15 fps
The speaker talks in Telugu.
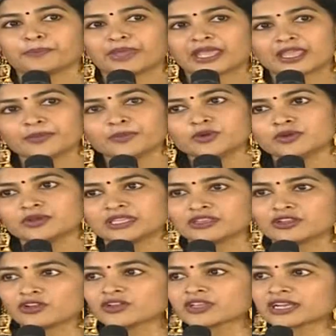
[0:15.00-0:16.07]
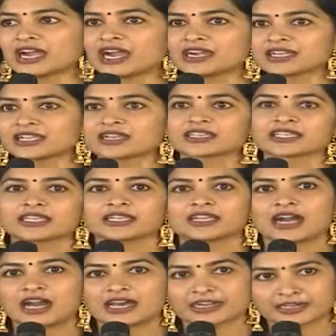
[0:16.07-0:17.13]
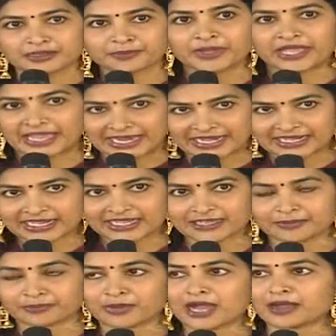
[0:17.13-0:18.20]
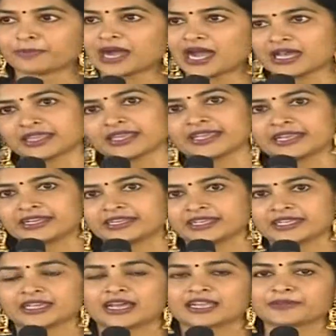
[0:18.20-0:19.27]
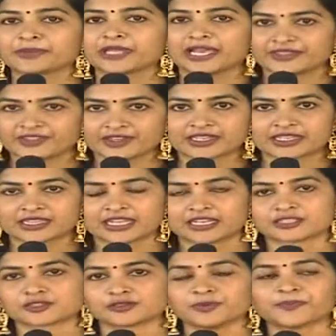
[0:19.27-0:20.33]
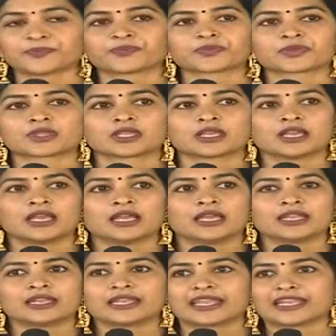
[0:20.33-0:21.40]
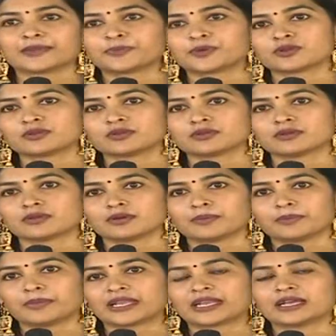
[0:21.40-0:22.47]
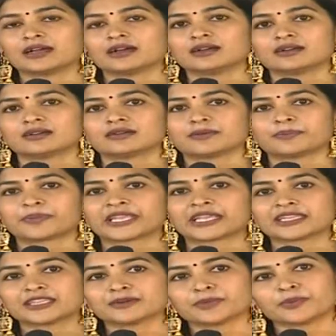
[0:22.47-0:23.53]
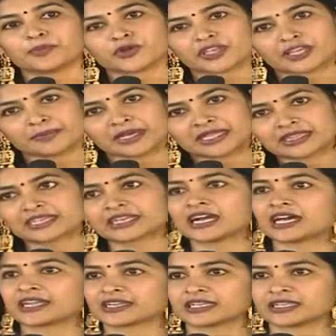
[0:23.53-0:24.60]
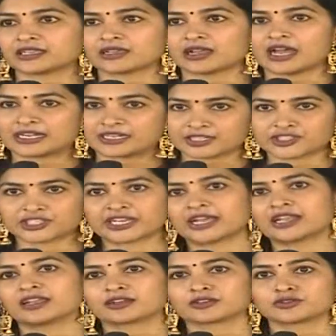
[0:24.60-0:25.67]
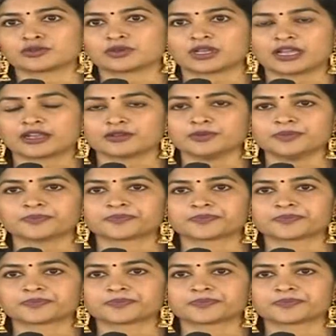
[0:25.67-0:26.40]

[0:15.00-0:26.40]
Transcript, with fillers: మేము ఇందులోకి రావడానికి కారణం ఏంటి మా బాధ ఏంటి అని మీ అందరికీ తెలుసు నేను ఇప్పుడు మన ప్రియతమ ముఖ్యమంత్రి గారిని అడ్రస్ చేయాలనుకుంటున్నాను